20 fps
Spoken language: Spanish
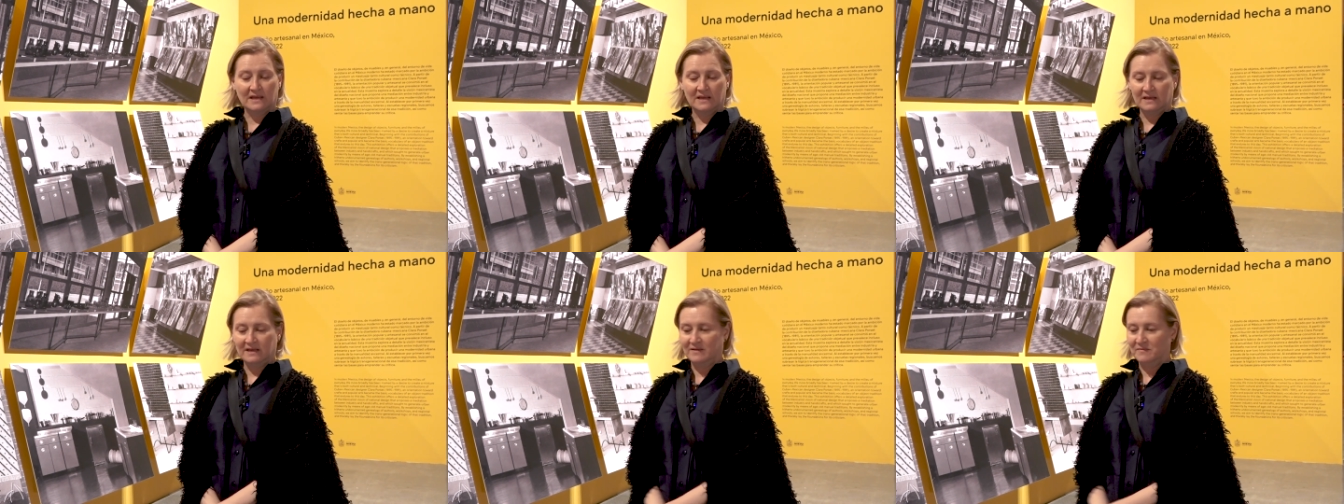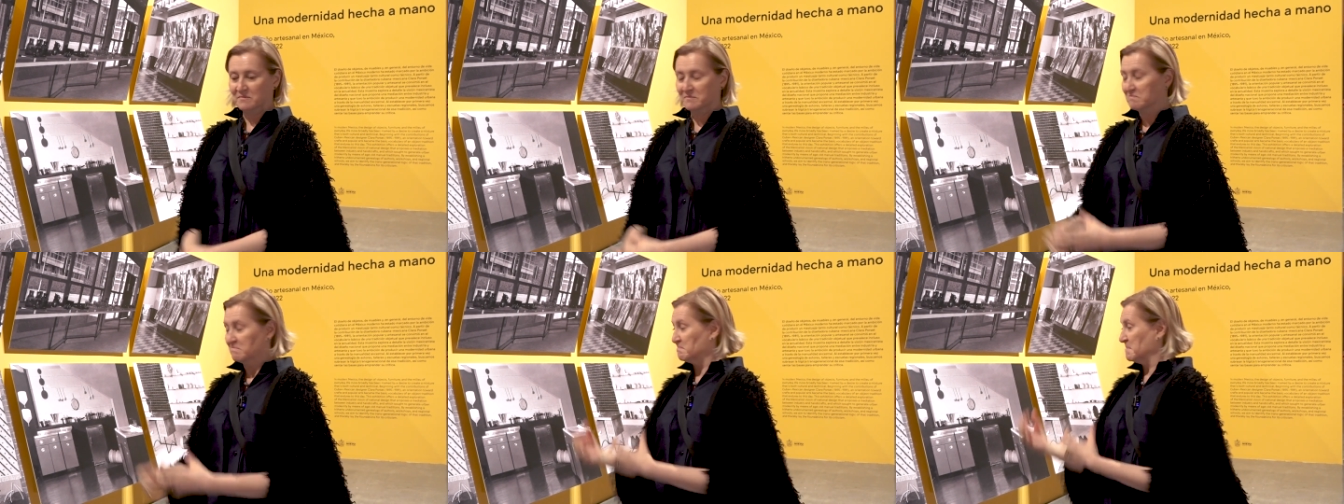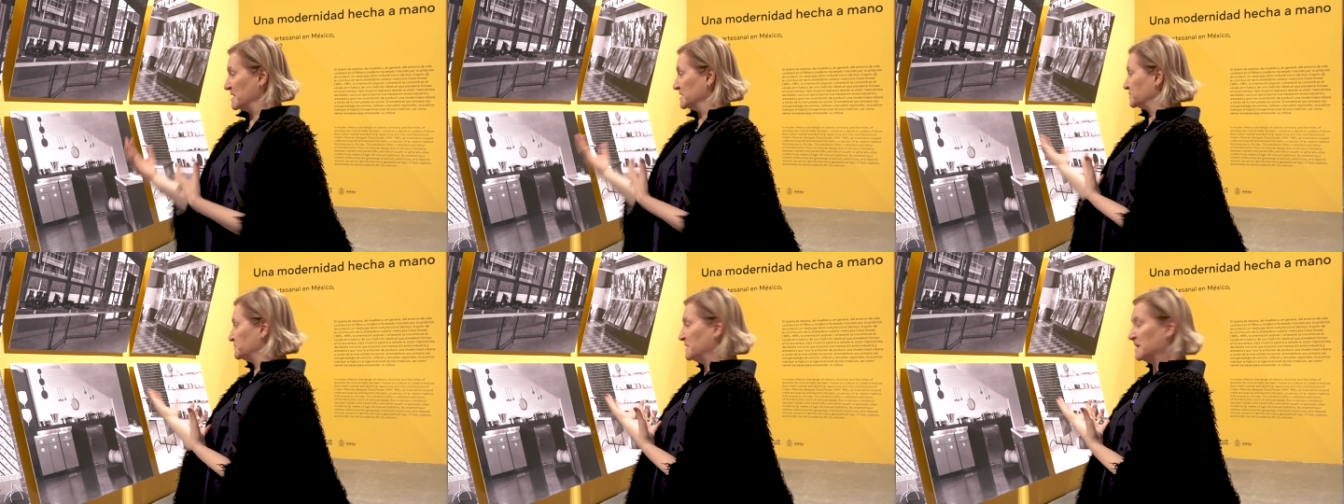eh,
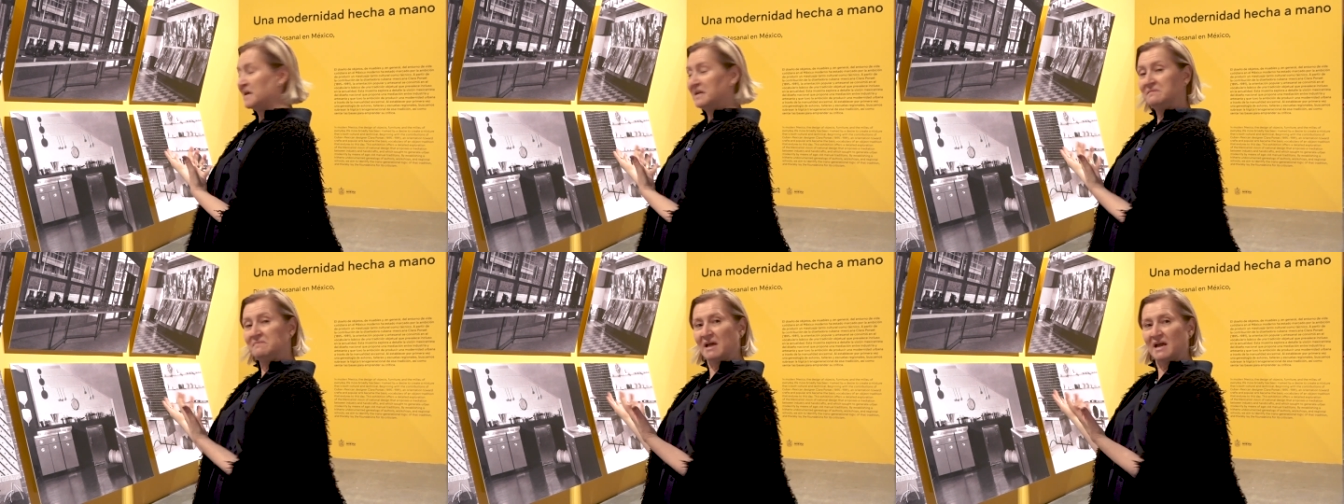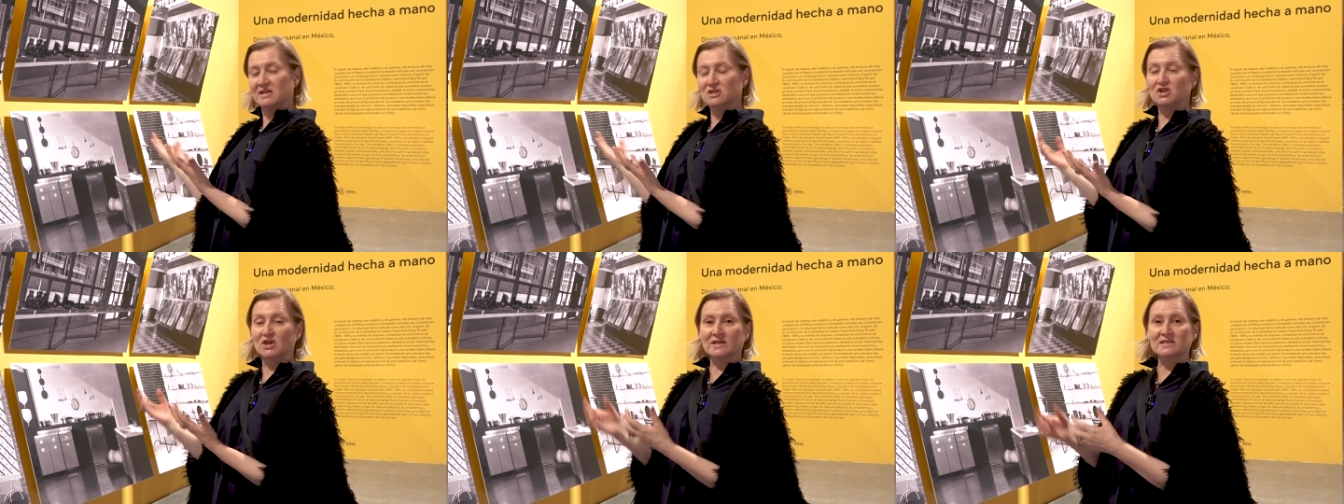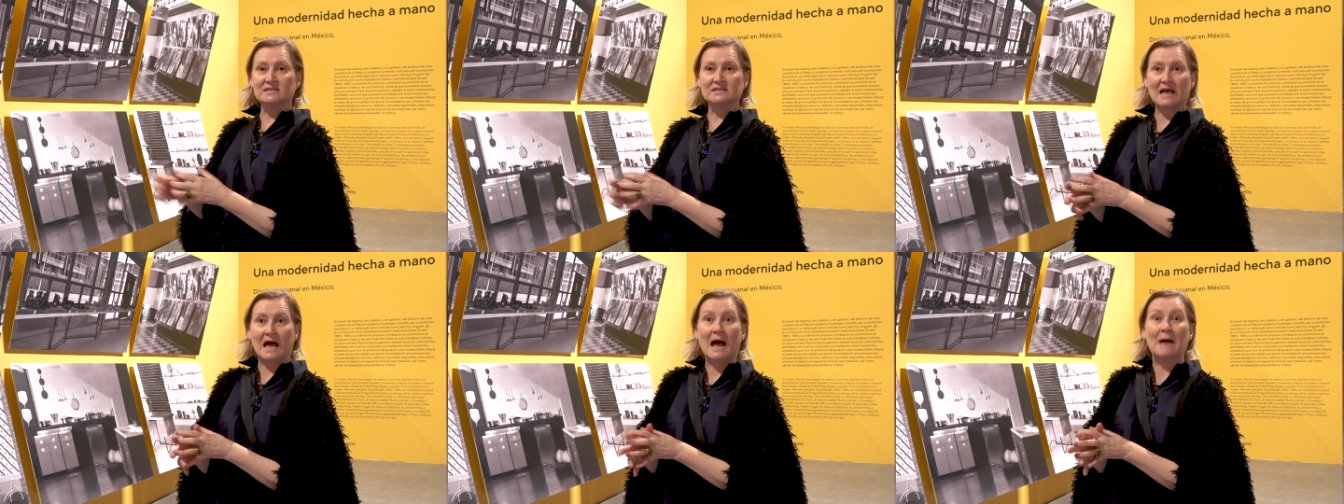más bien
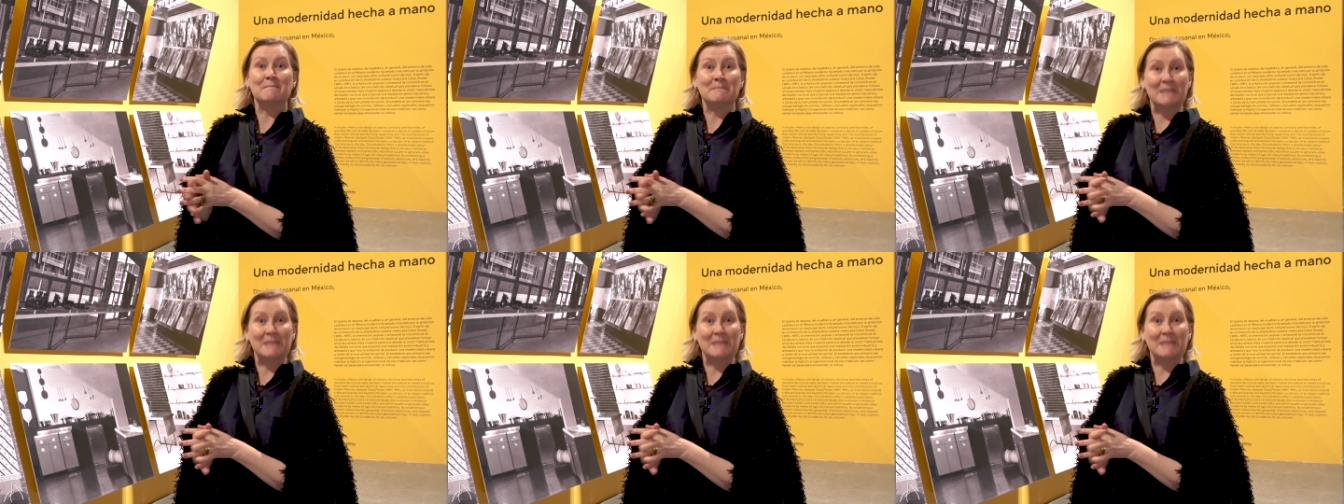hechas a